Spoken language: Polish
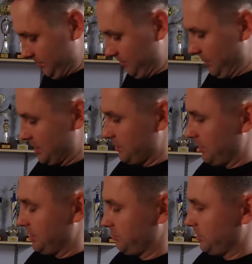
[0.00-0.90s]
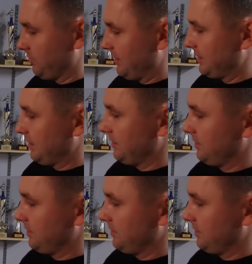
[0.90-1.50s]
Bardzo ładnie zbudowana.